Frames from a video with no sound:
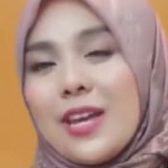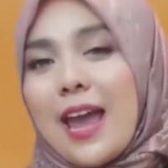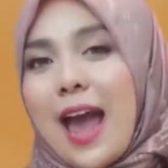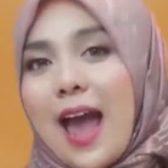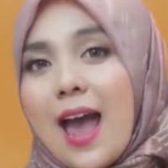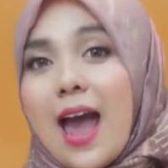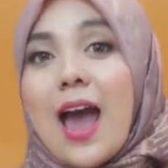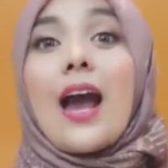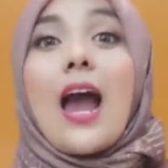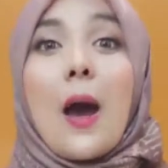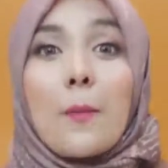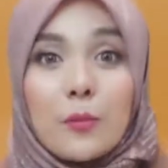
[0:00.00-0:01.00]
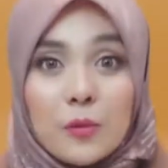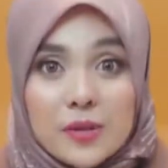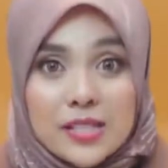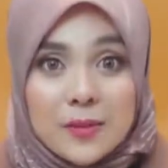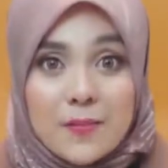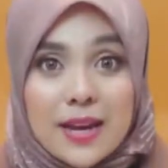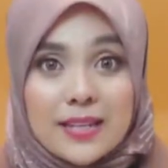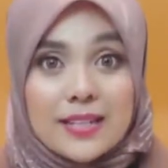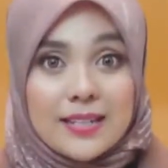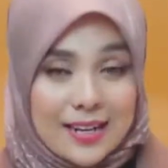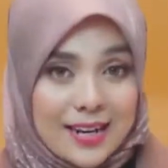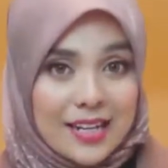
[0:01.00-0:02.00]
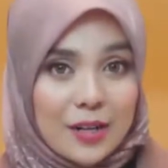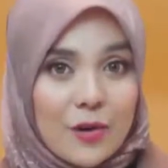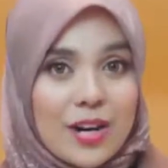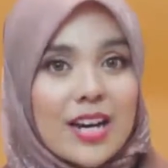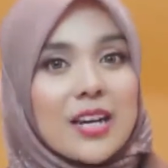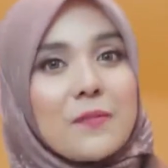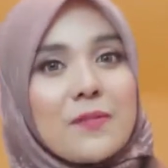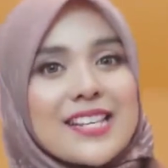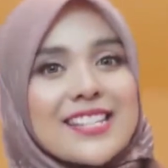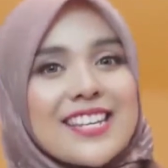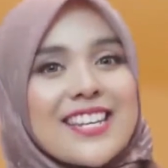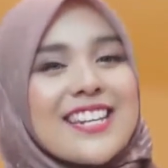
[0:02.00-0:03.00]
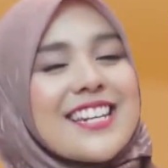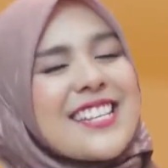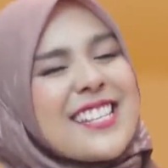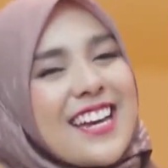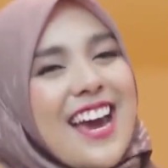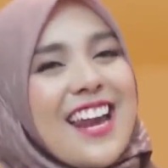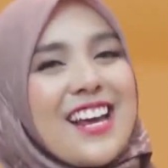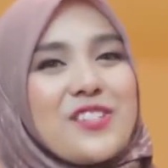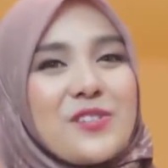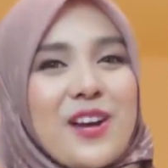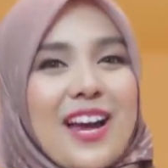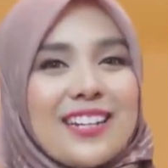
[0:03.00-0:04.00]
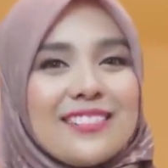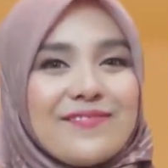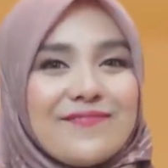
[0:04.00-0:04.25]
ya, kamu menjadi bagian dari keluarga Skin sekarang juga.